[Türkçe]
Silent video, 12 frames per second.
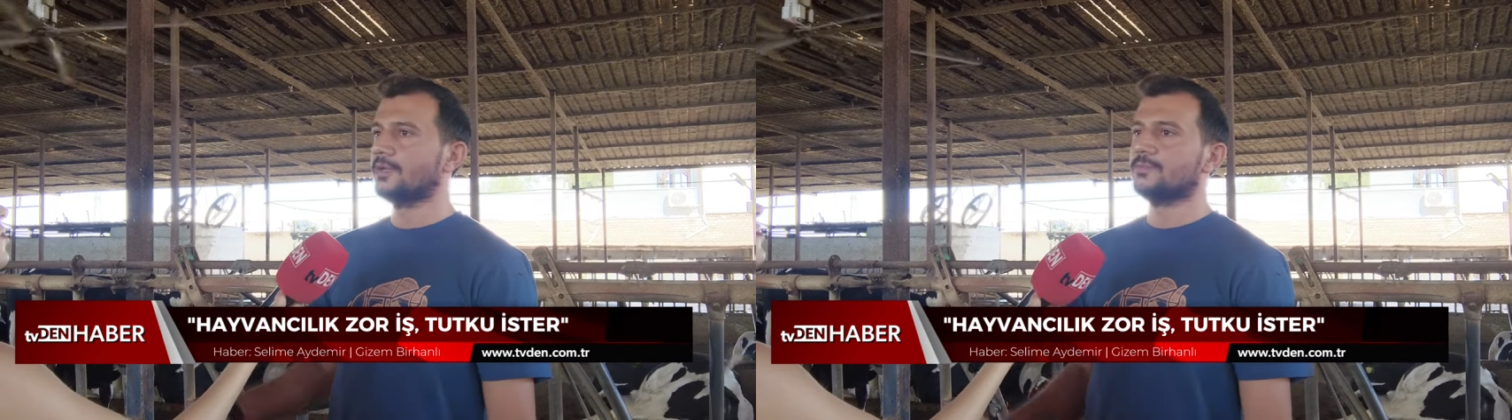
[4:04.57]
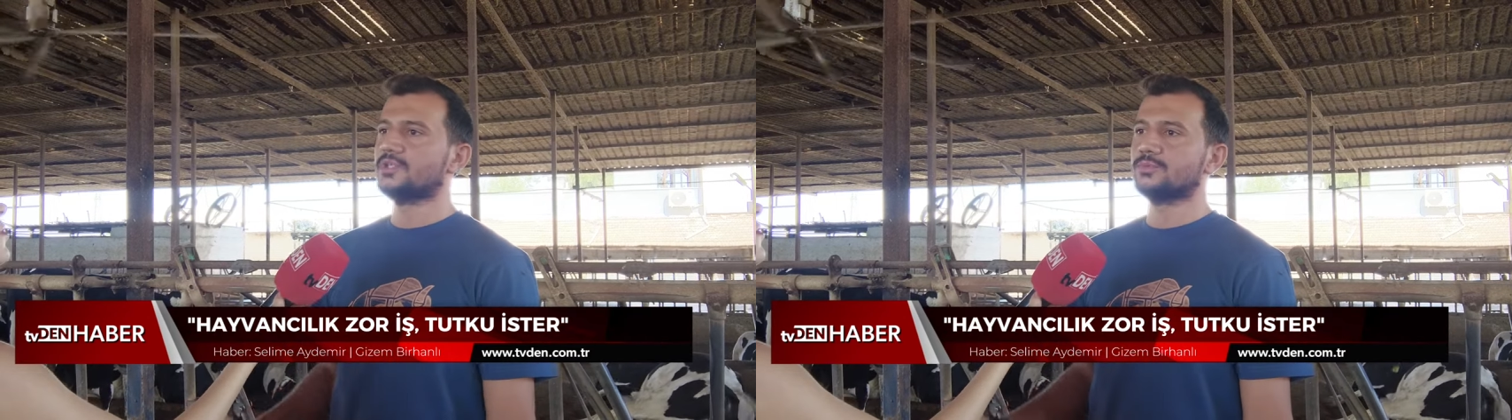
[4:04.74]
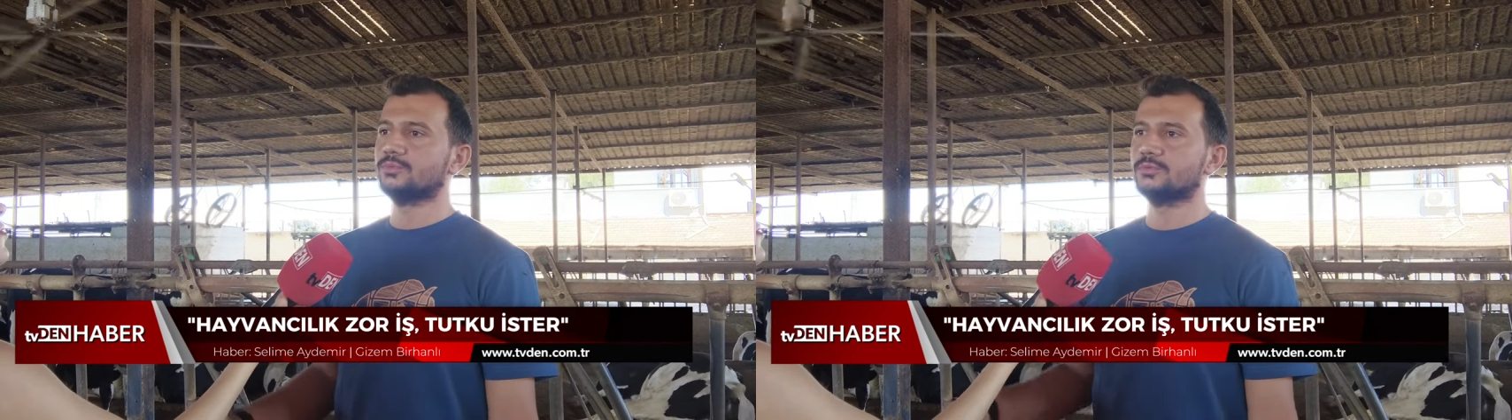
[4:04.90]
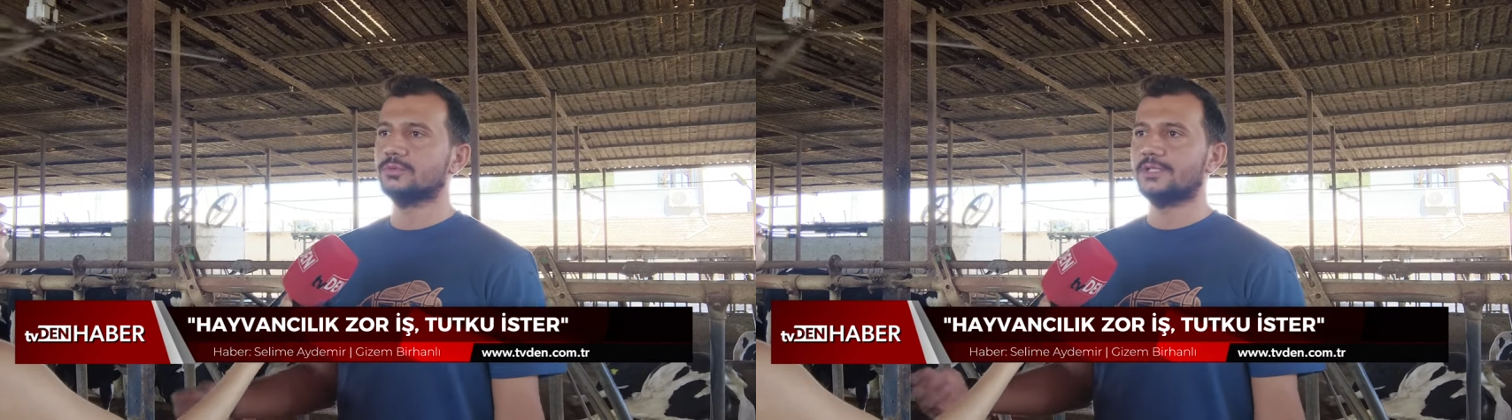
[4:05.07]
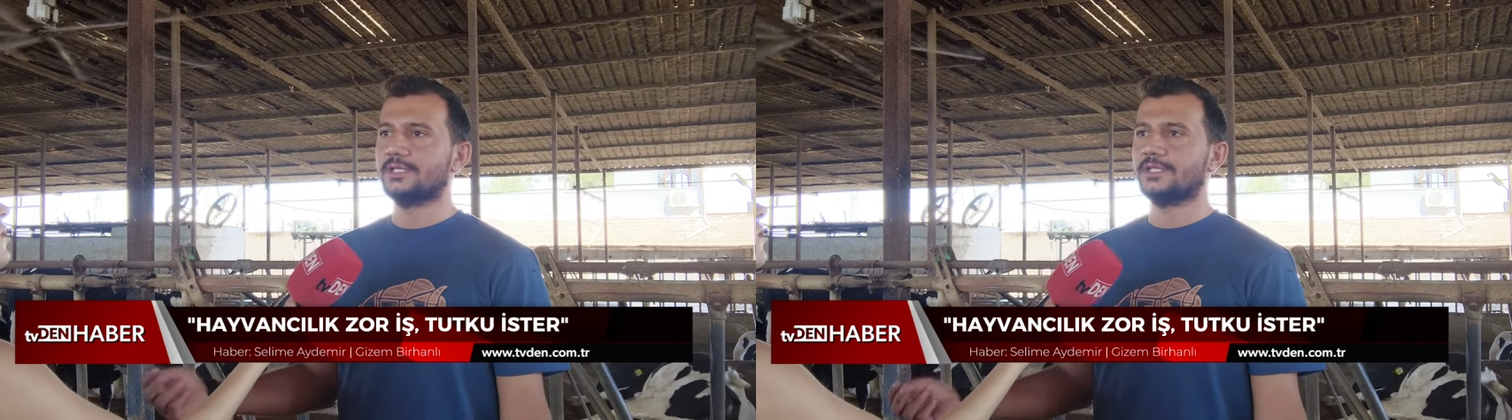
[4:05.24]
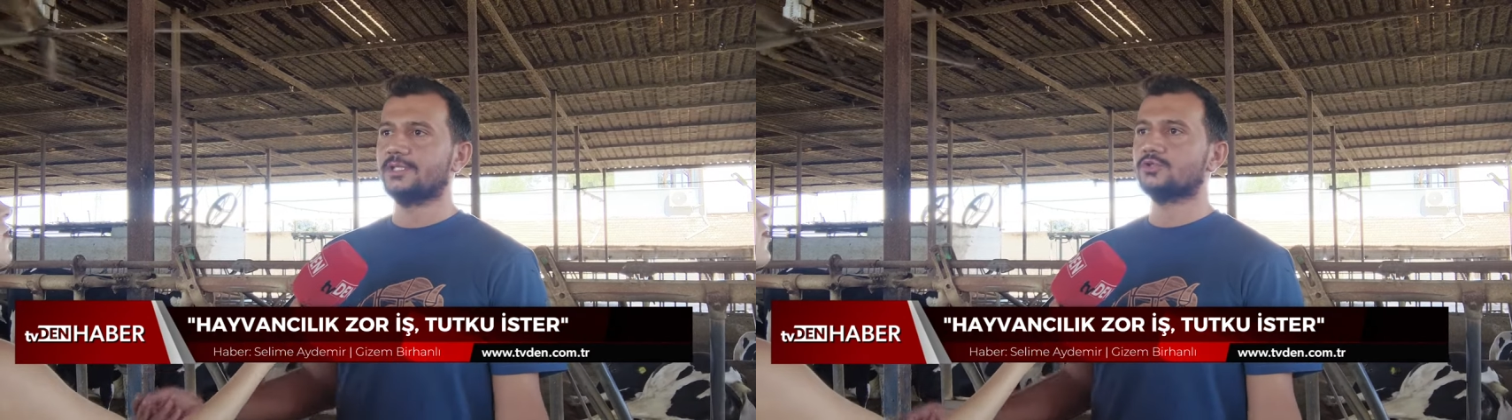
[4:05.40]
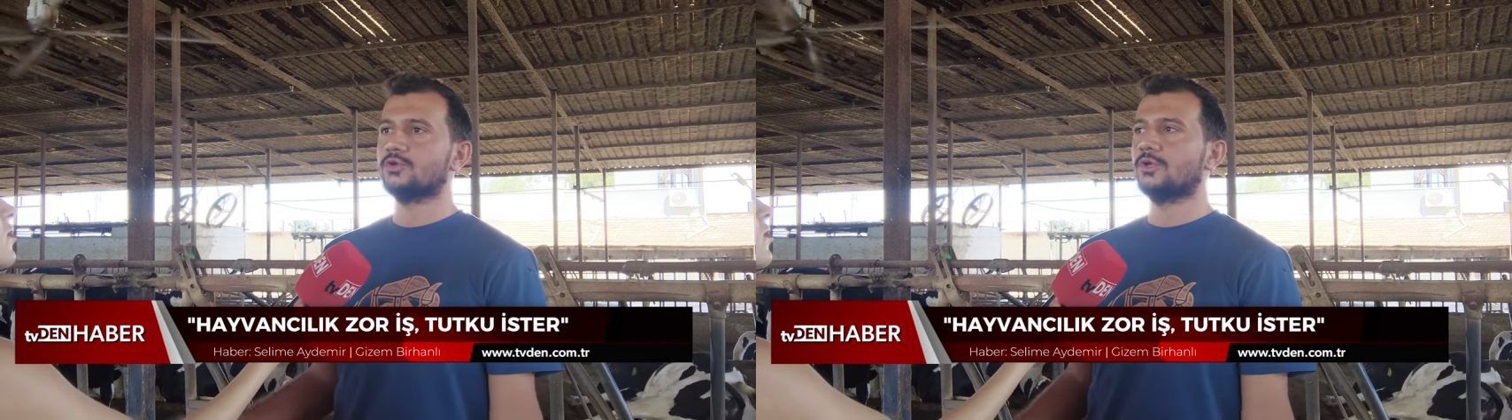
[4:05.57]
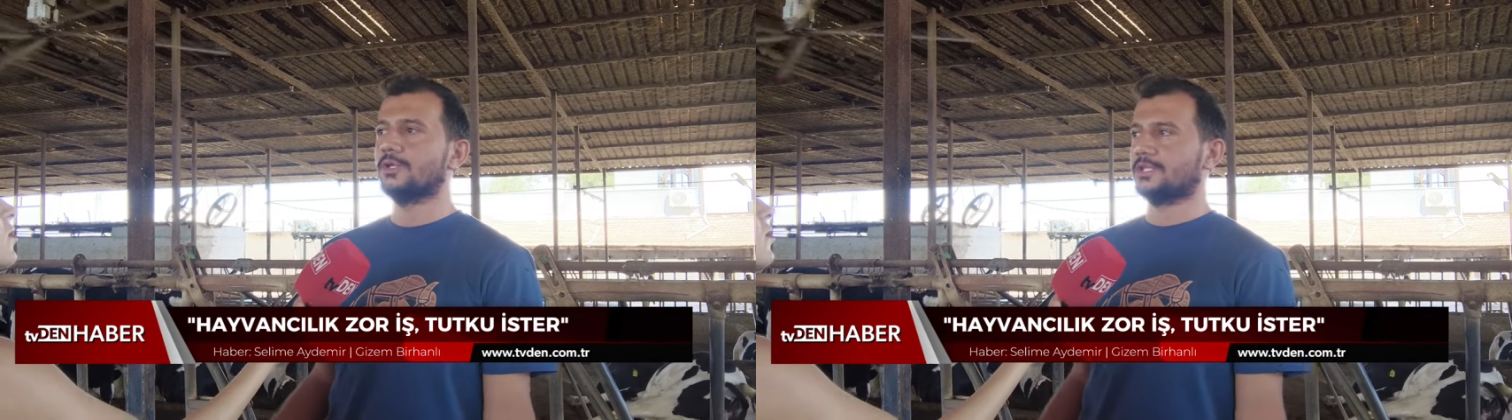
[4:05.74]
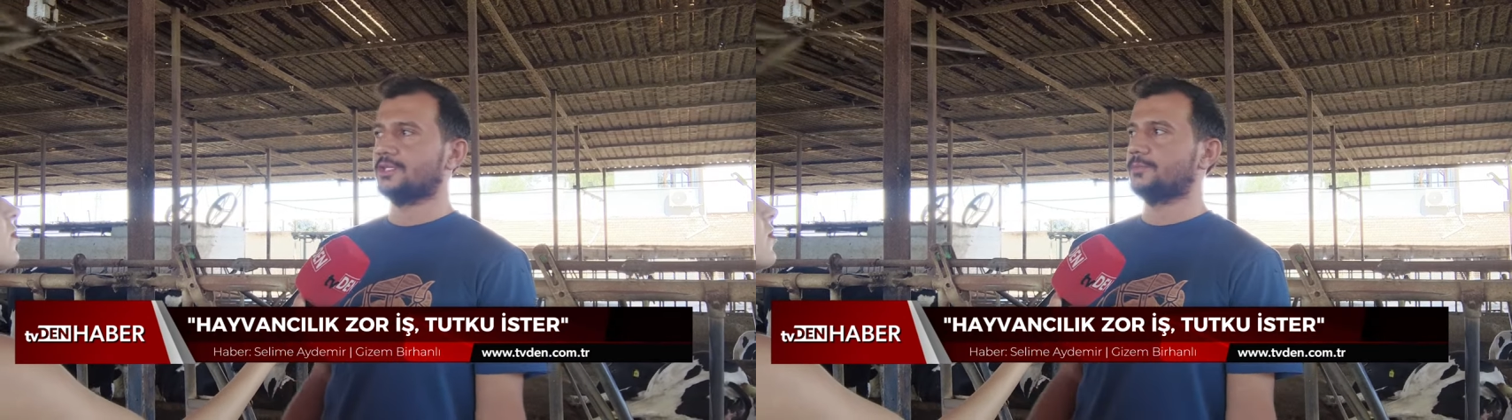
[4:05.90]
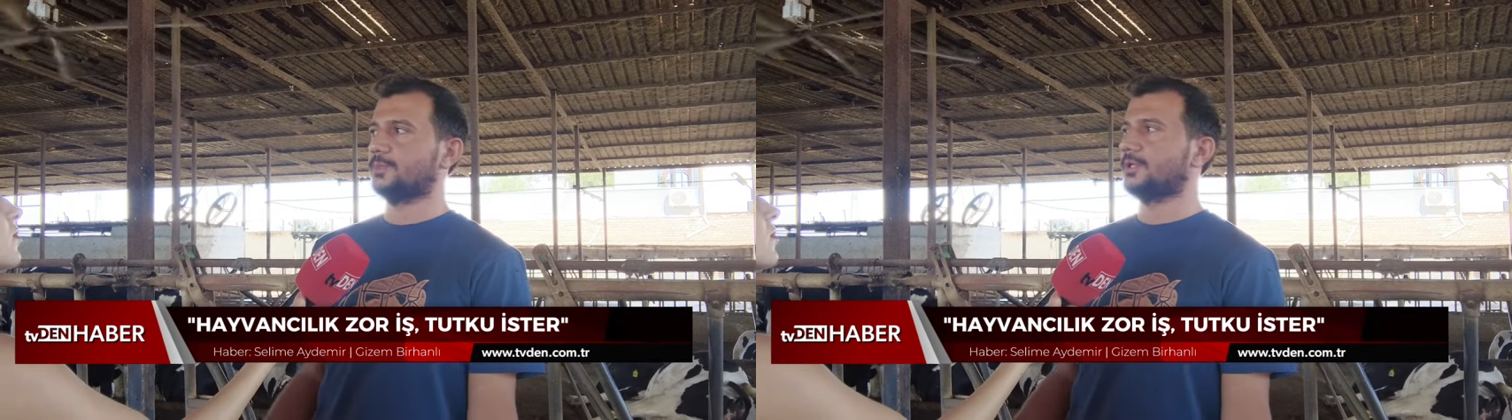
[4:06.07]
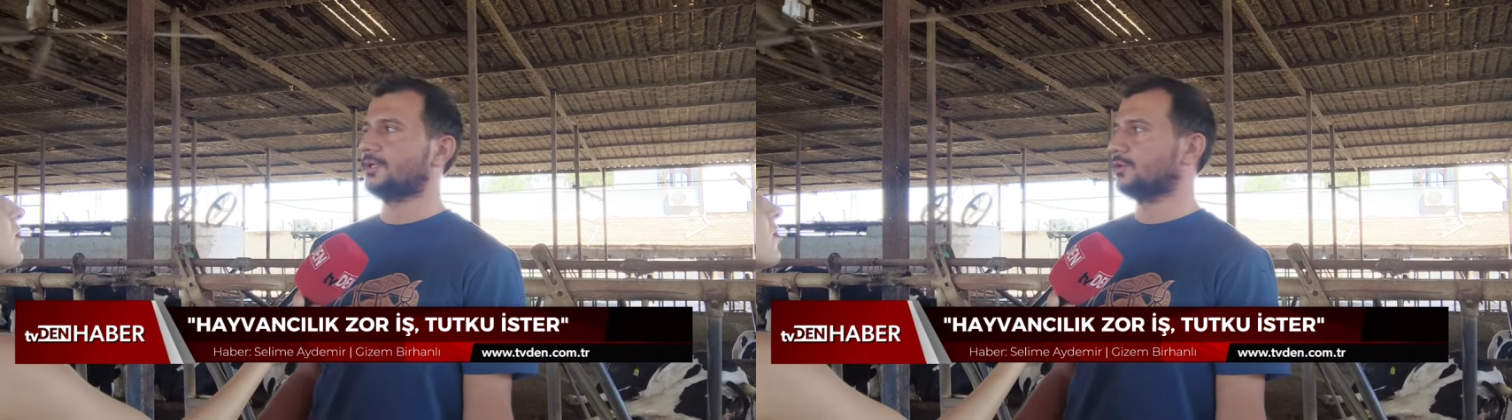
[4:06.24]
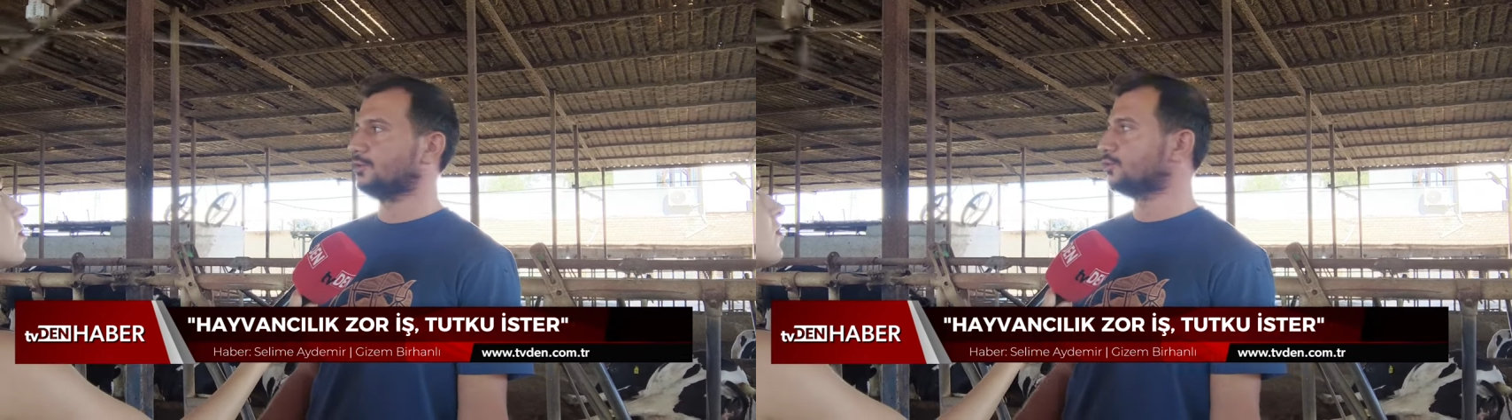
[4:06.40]
Biz bununla ilgili şöyle
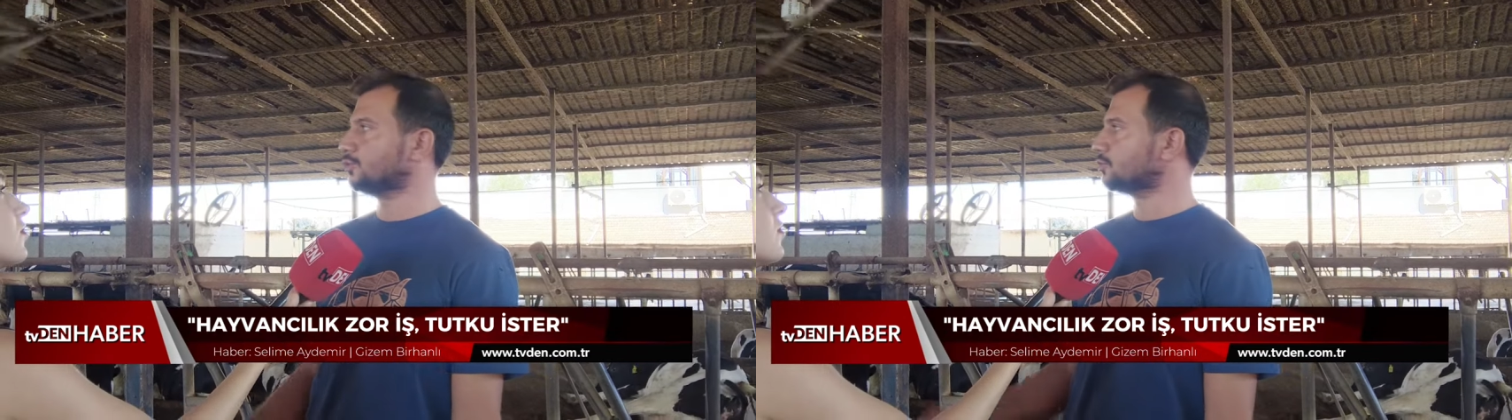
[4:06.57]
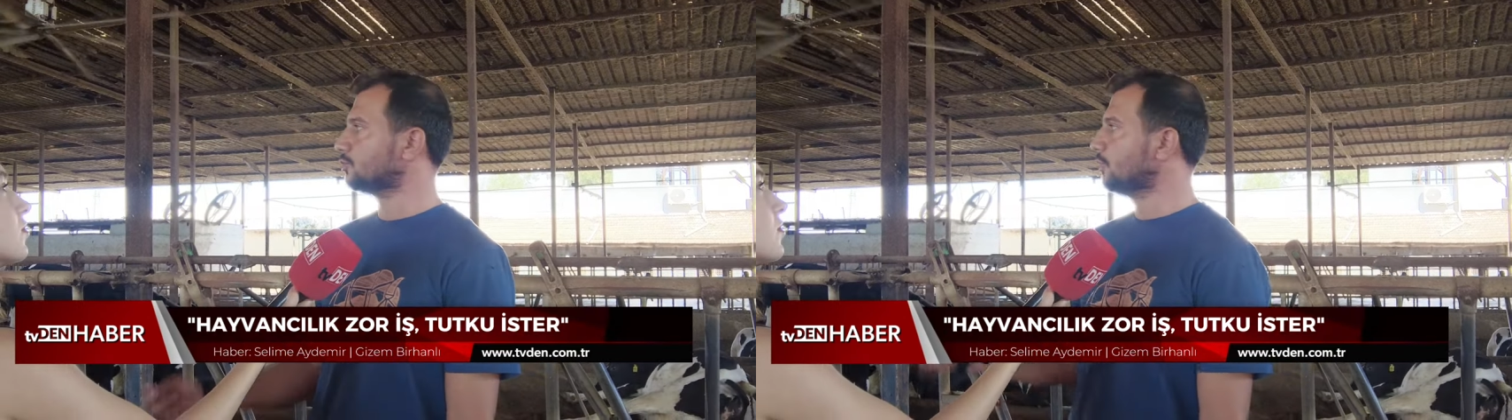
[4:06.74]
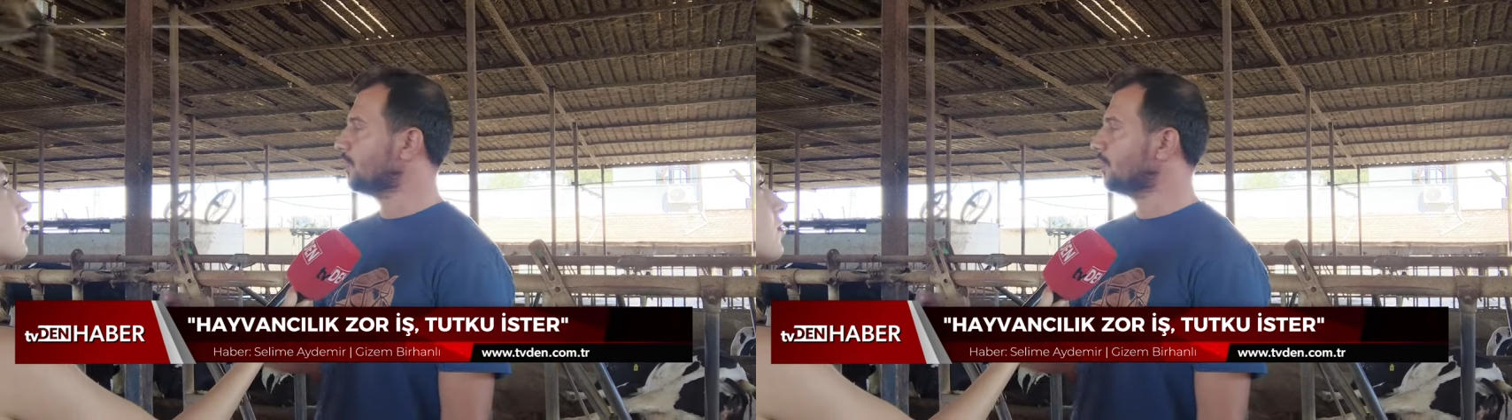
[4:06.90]
tedbirler alıyoruz.